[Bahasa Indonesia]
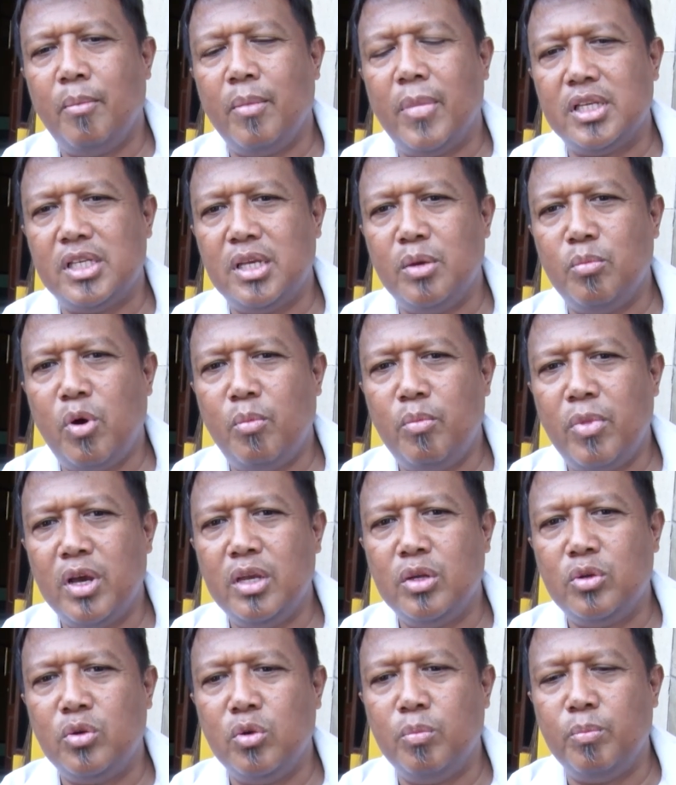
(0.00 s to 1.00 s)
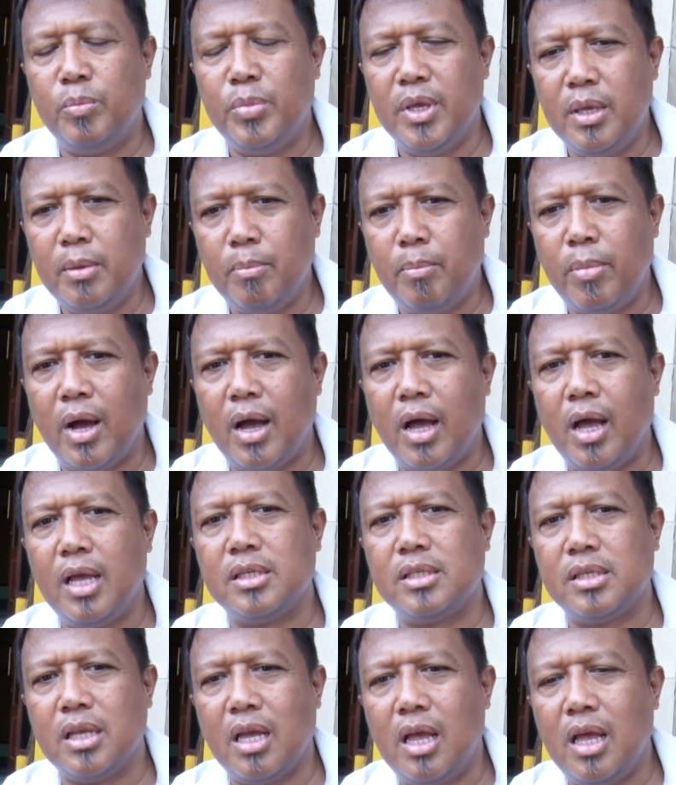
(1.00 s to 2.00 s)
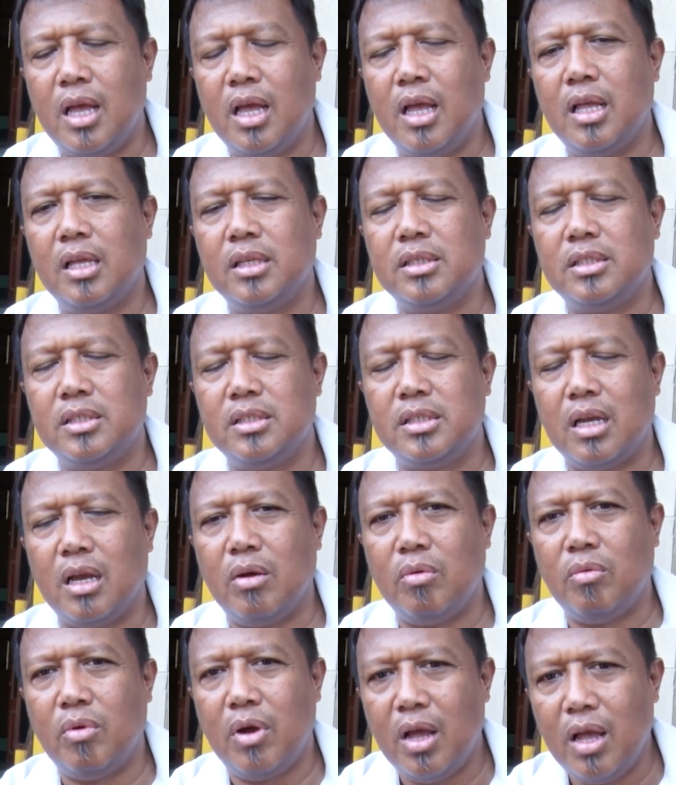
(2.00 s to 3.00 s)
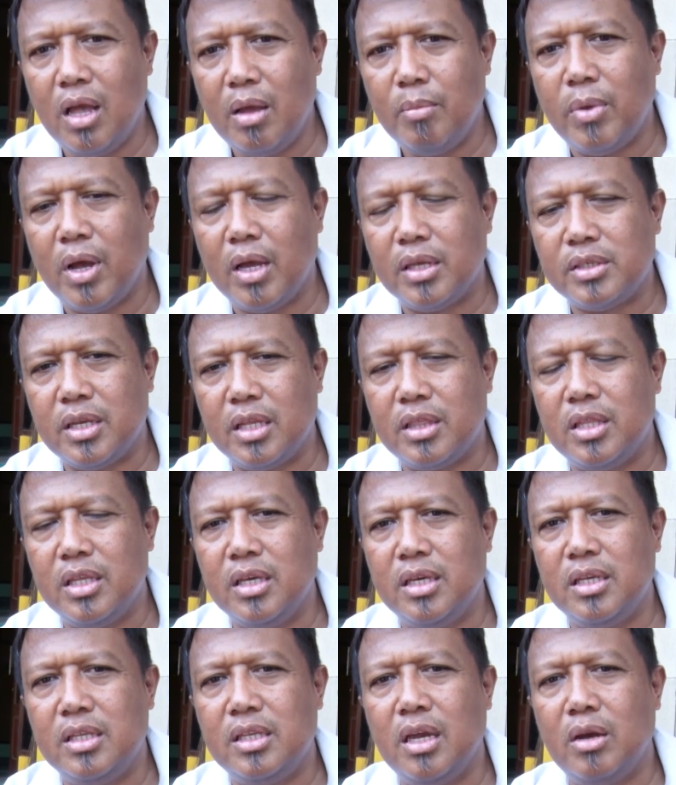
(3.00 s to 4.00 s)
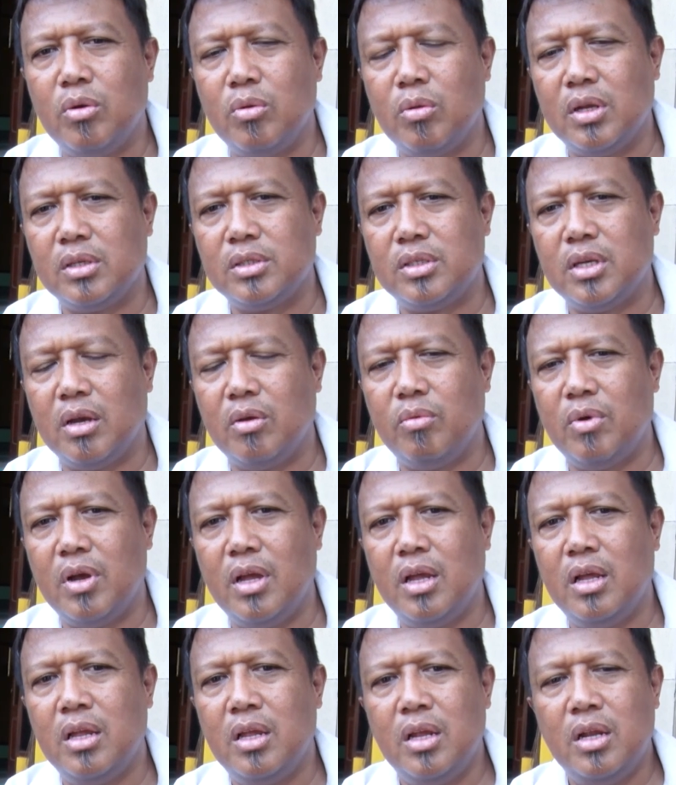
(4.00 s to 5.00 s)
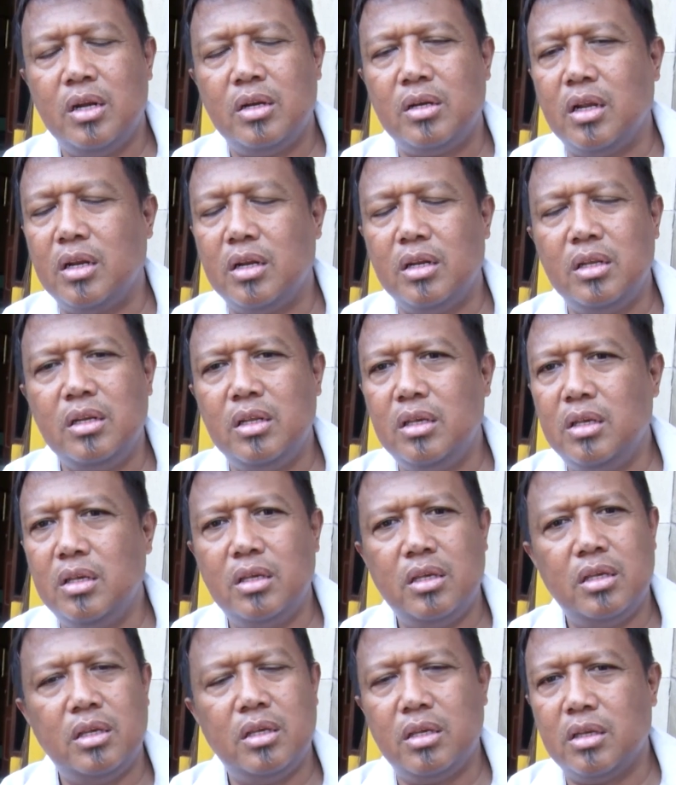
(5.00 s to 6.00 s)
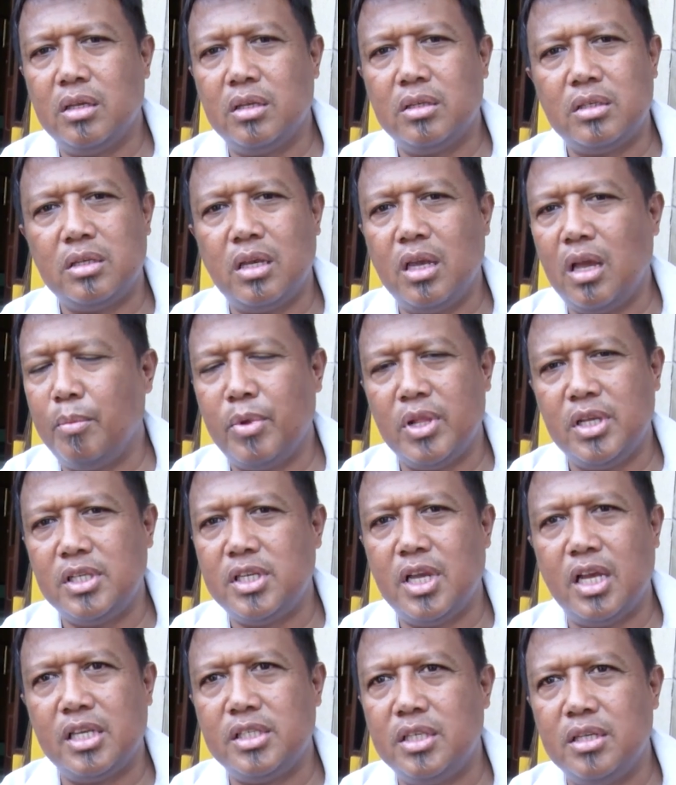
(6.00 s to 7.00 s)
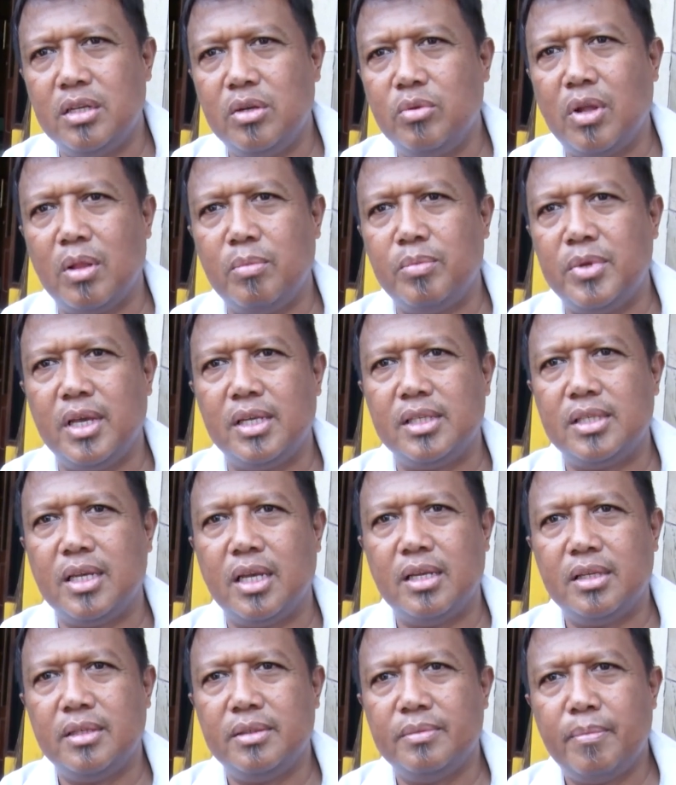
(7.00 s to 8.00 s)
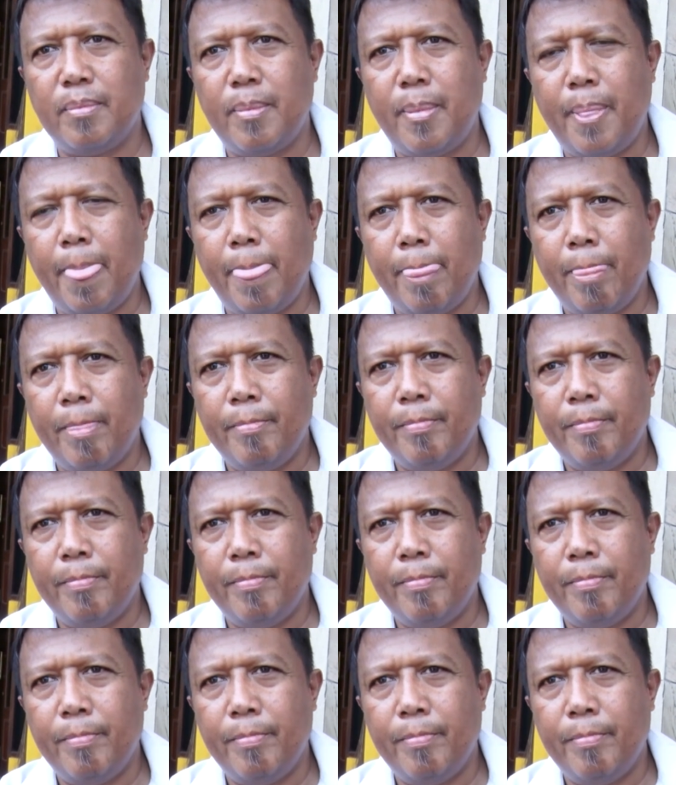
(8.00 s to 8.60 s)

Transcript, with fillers: masih mau menghidupi bahasa Jawa bahasa tingginya orang Jawa dan ini saya apresiasi luar biasa kalau